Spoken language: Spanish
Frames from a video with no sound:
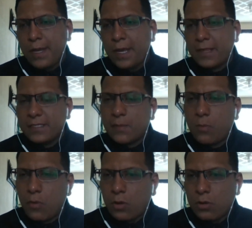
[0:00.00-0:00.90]
Y de ese
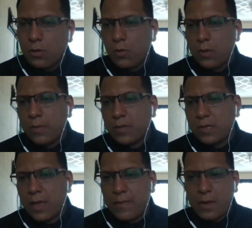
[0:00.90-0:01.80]
blog,
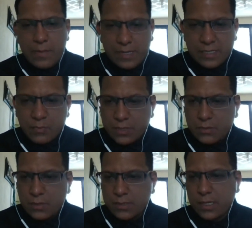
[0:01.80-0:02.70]
obviamente, había varias
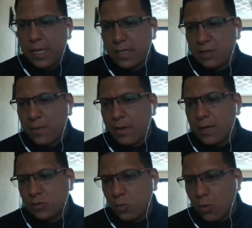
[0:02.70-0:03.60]
personas que
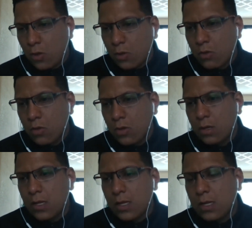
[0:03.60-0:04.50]
entraban a su blog
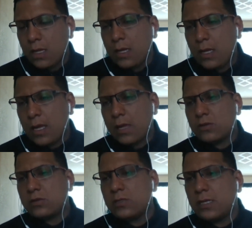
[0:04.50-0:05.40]
y
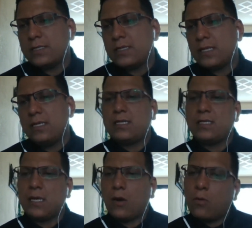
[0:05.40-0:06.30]
ellos este,
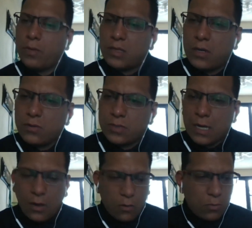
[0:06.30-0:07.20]
les hacían comentarios.
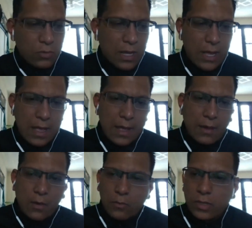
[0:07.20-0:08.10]
Era como
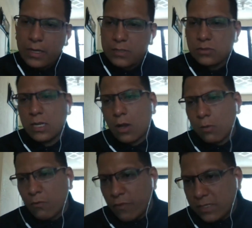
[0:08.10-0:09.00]
una, como una red social
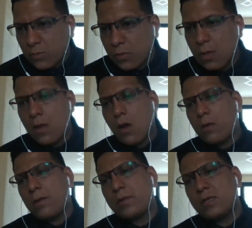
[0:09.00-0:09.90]
como Facebook.
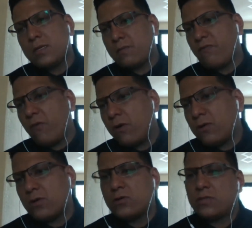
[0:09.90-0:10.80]
Obviamente sin
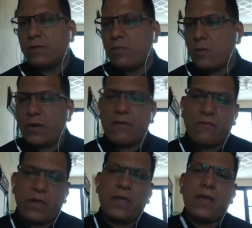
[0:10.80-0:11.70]
fotos, sin
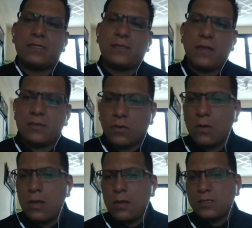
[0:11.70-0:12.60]
biografías, nada de
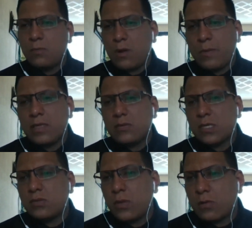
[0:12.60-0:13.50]
eso Simplemente
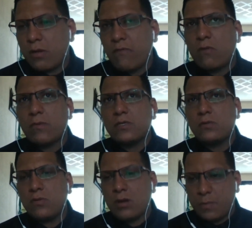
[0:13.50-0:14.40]
ustedes subían una
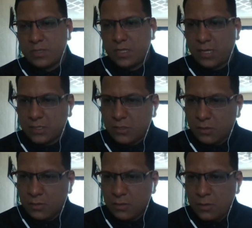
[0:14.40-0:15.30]
información de una
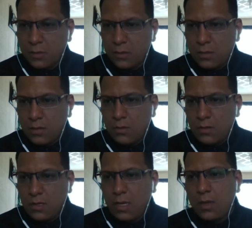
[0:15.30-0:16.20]
investigación
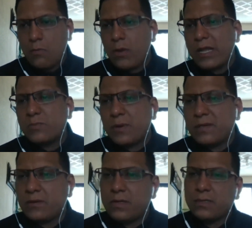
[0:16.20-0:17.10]
y varias
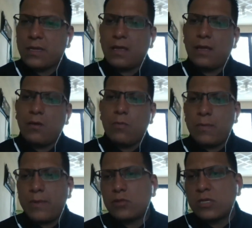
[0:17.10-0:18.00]
personas que
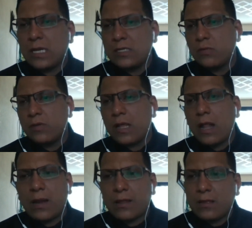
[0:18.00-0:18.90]
obviamente ustedes la subieron
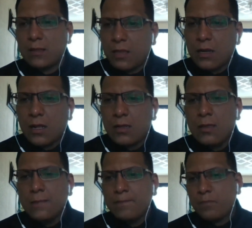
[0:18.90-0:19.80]
a la red de
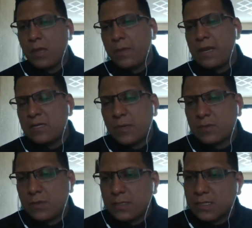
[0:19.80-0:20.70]
internet y varias
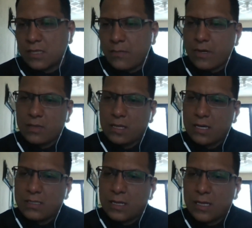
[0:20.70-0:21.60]
personas que estaban
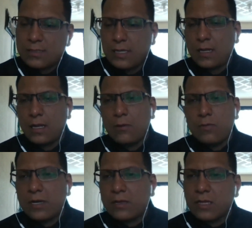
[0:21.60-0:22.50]
interesadas en leer
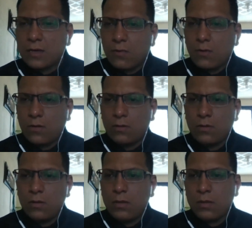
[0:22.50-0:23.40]
un
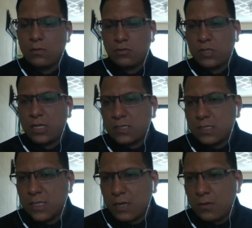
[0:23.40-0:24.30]
artículo que ustedes
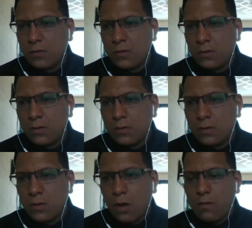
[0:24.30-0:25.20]
hicieron,
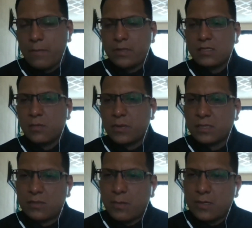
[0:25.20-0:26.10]
obviamente se
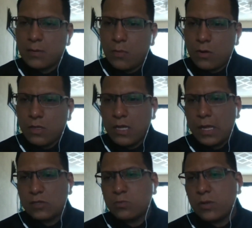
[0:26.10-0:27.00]
presentaban en el blog y
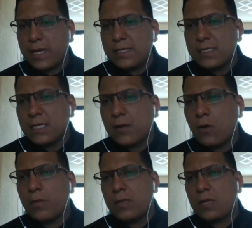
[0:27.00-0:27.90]
ellos podían hacer
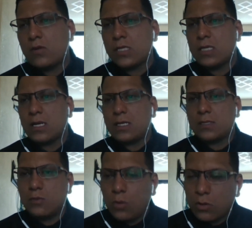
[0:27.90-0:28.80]
comentarios acerca
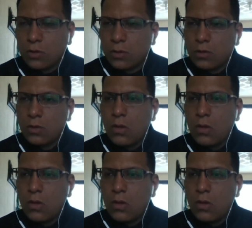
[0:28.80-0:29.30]
de su blog.